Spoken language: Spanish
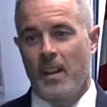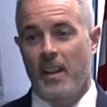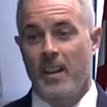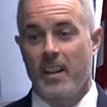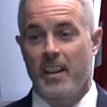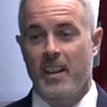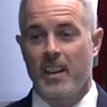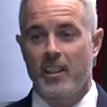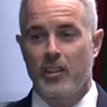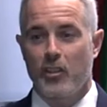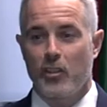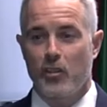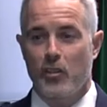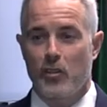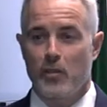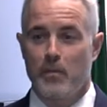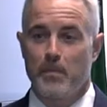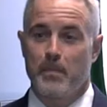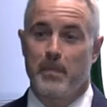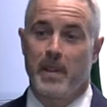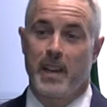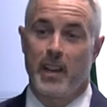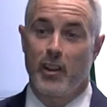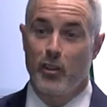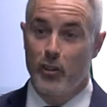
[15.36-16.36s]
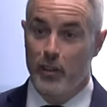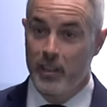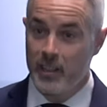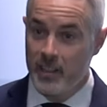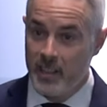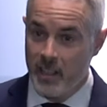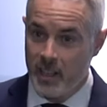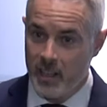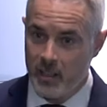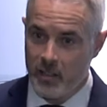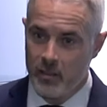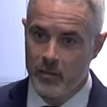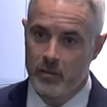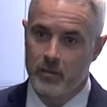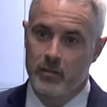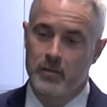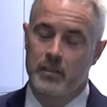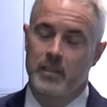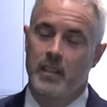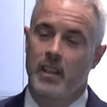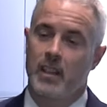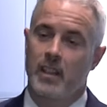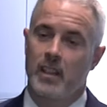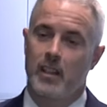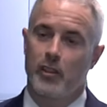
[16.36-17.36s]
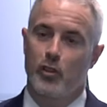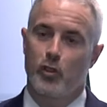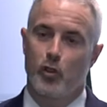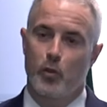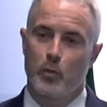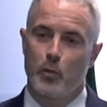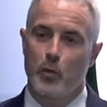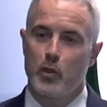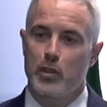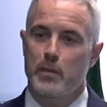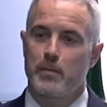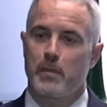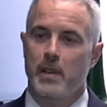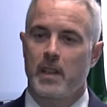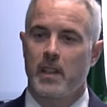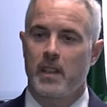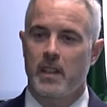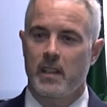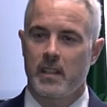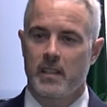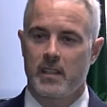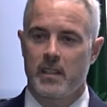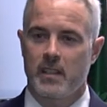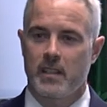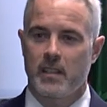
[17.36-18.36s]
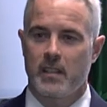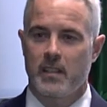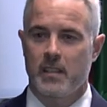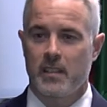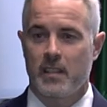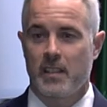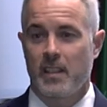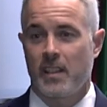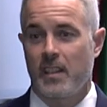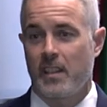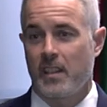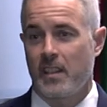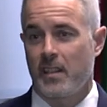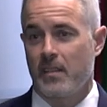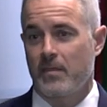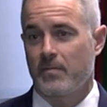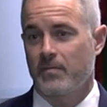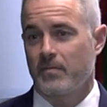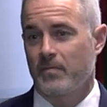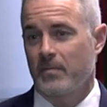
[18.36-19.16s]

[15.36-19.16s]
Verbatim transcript: El reto prioritario del Grupo Esprit es ser